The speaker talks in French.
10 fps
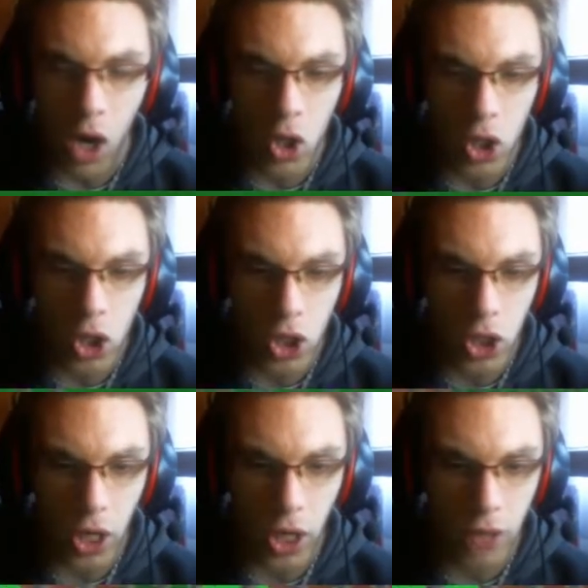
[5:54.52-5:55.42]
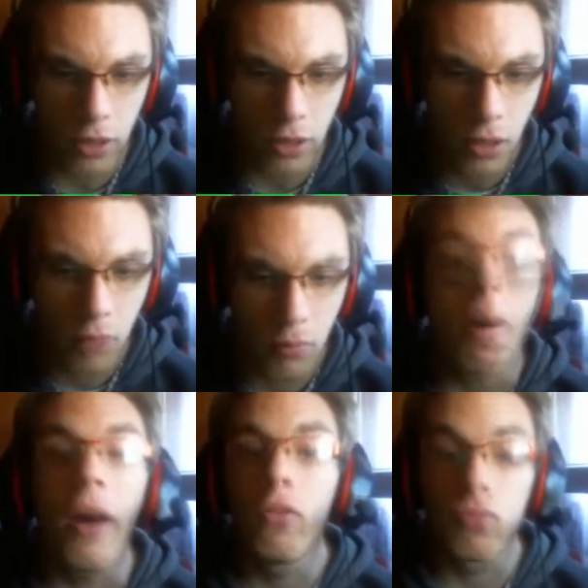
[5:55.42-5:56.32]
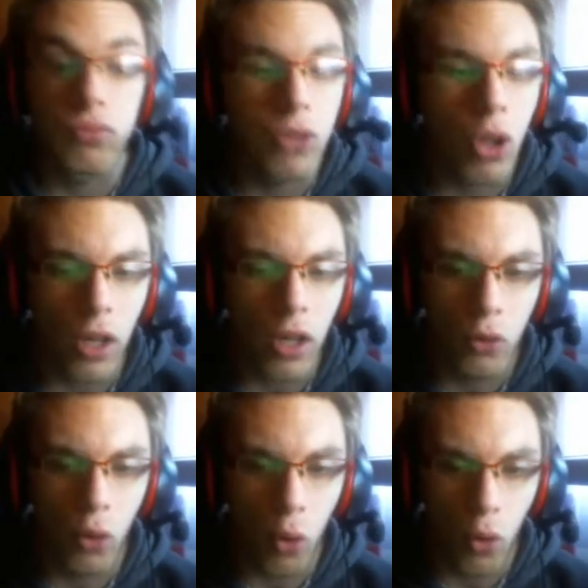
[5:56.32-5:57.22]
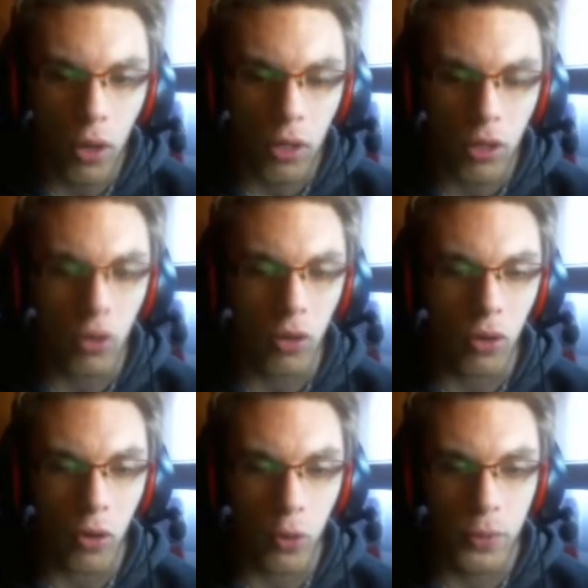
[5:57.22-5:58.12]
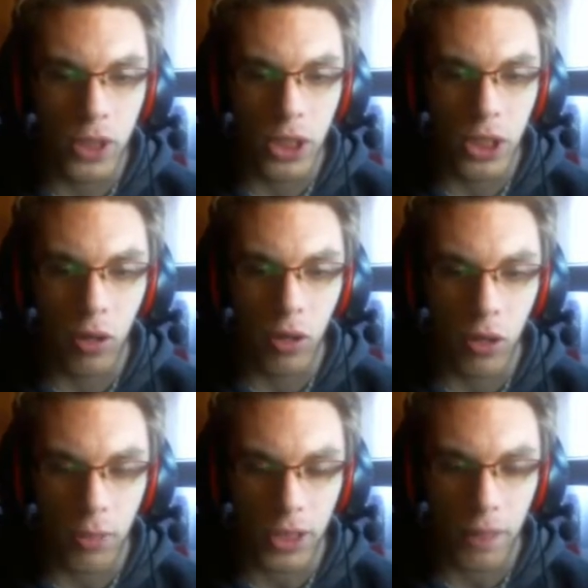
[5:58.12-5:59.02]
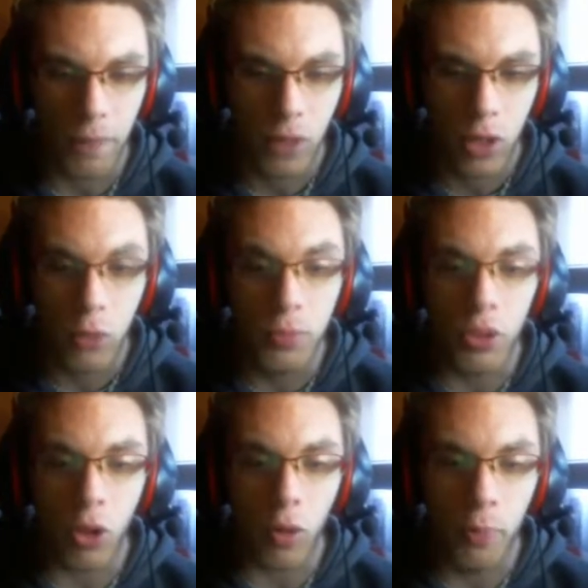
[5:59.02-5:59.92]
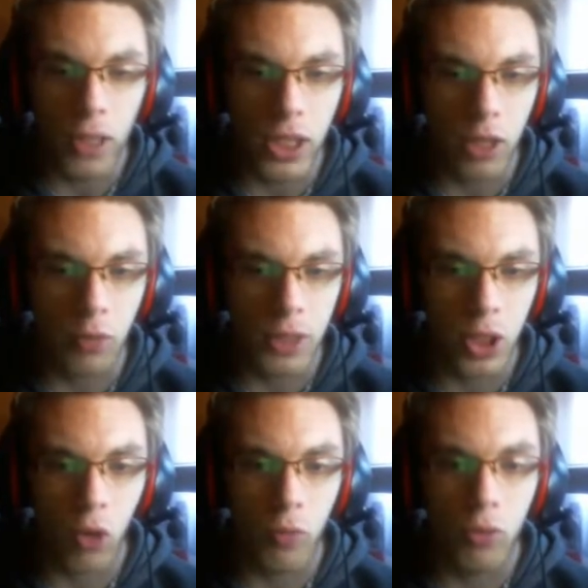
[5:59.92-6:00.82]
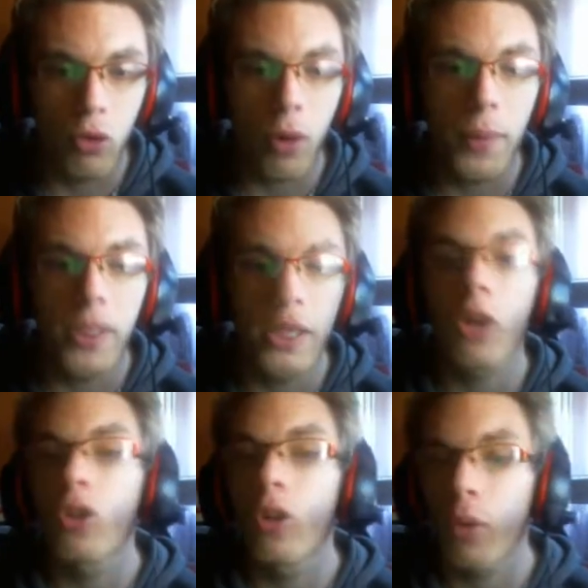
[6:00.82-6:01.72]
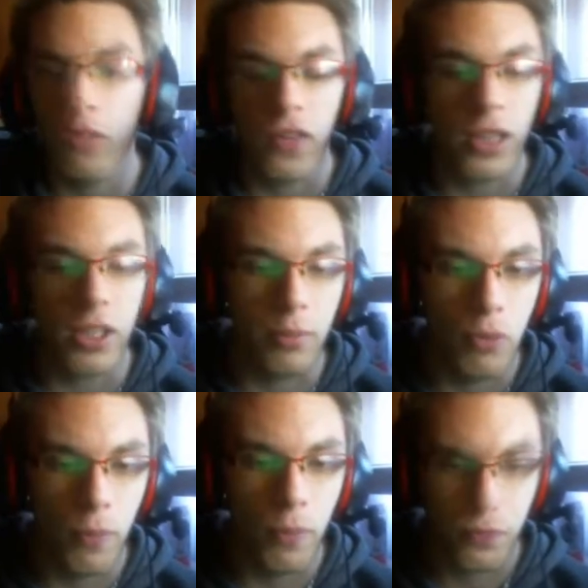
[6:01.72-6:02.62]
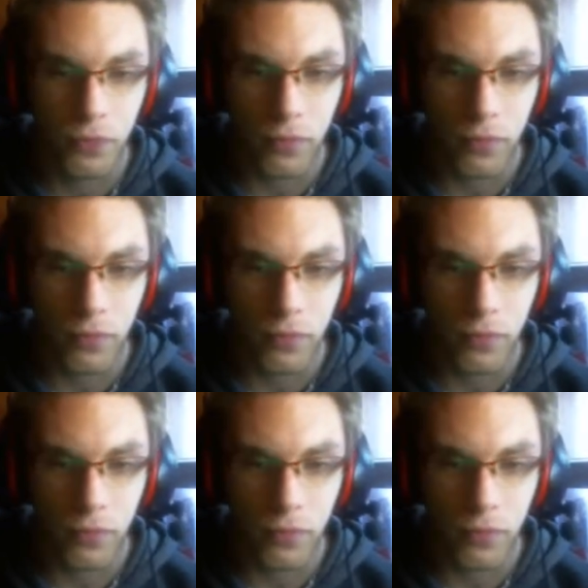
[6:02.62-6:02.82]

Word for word: Oh shit. Bon, bah, vous, aurez vu le haut. Hein, le petit. comment dire Le petit trampoline, là, le petit robot nous ramène directement vers le début.